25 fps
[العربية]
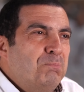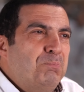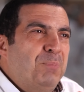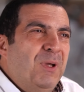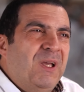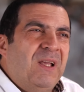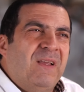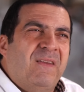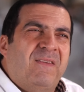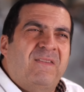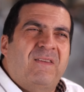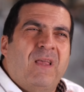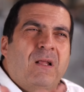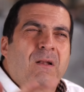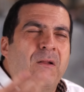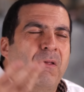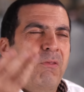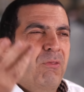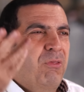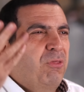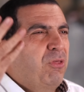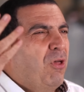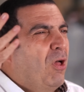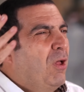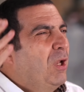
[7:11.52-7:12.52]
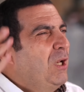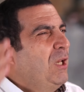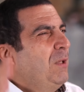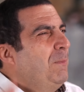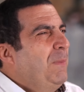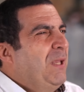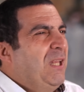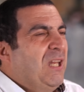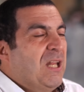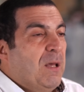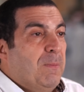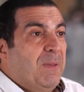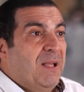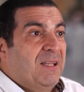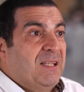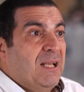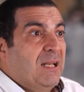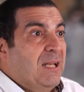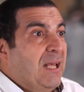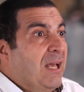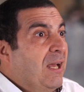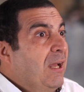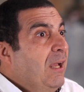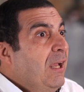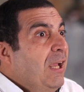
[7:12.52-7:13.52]
بئس للظالمين
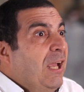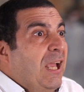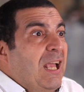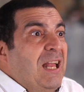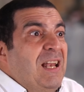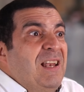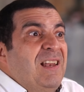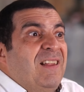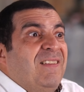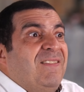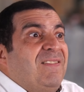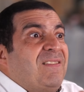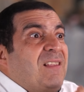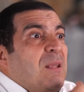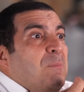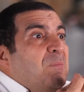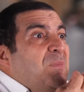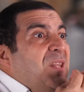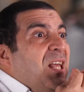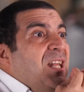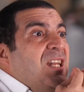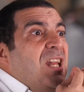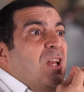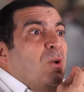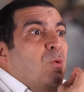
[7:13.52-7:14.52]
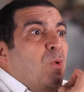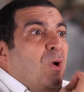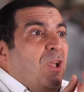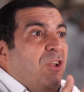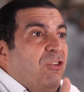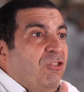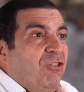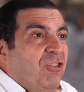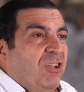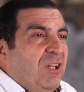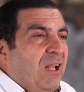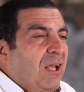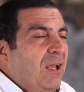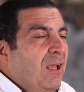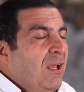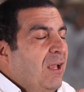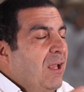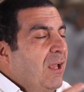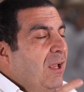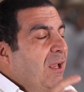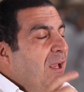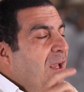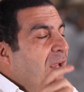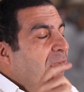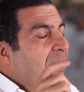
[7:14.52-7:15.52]
بدلا ايه الاستبدال الوحش ده
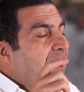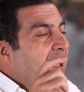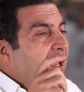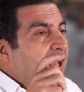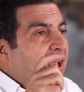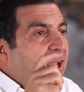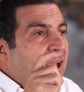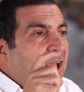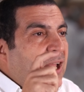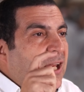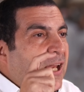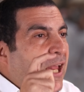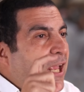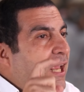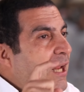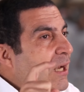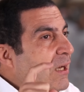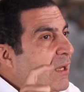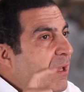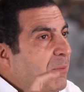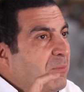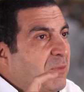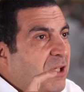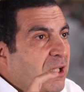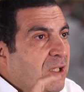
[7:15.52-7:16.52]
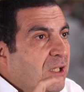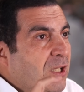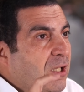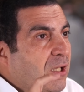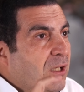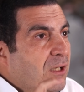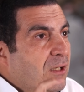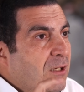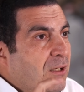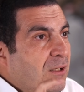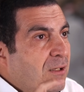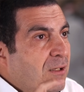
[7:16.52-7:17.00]
ايه الايه الجامده دي